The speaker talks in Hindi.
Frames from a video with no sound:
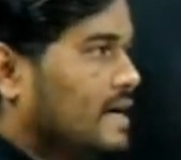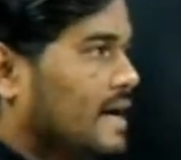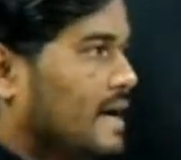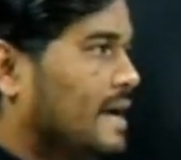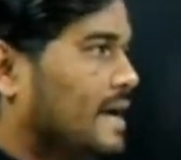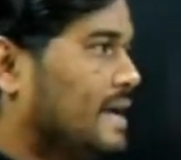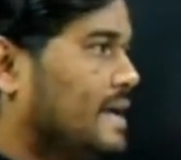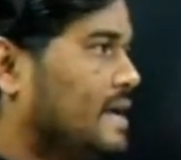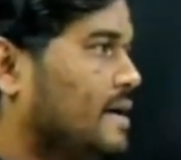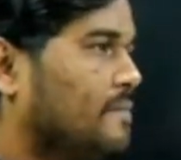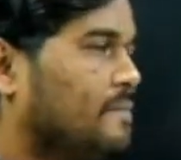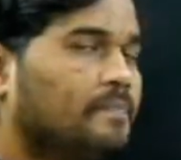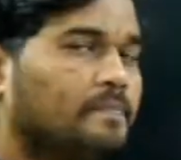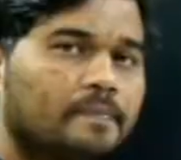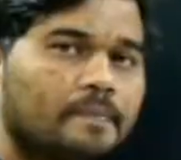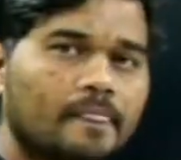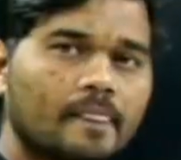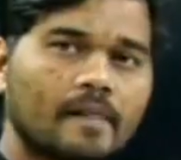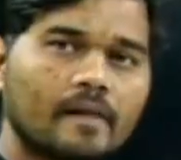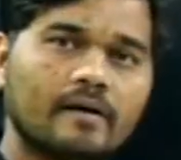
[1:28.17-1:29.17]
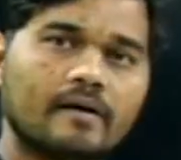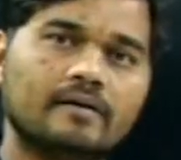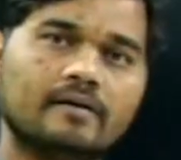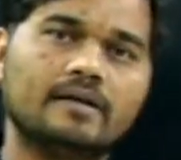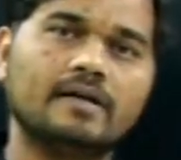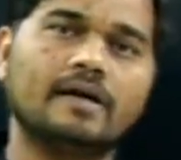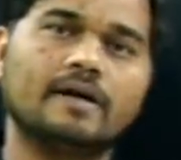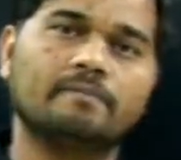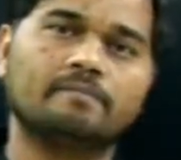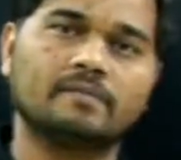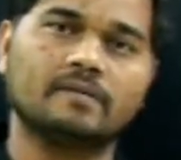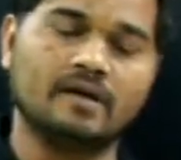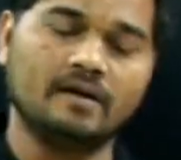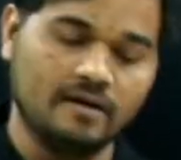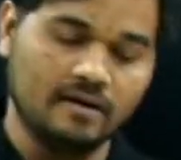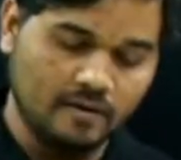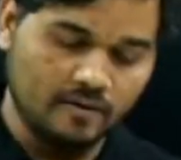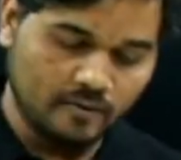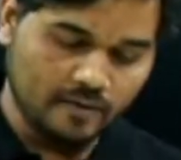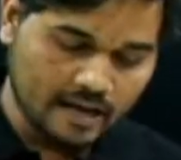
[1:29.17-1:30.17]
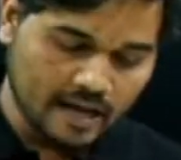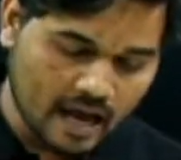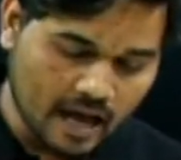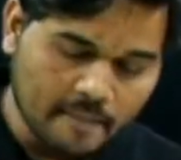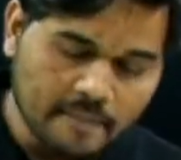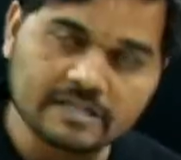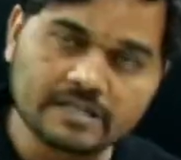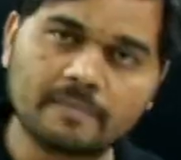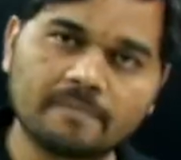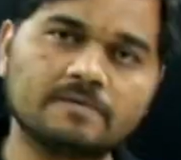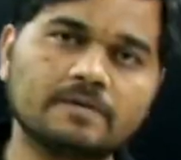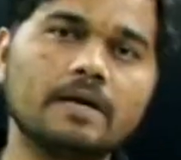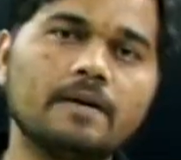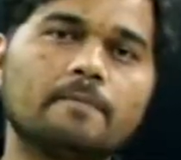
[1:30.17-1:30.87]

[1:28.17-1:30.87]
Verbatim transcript: है क्या तो यहाँ पे सबसे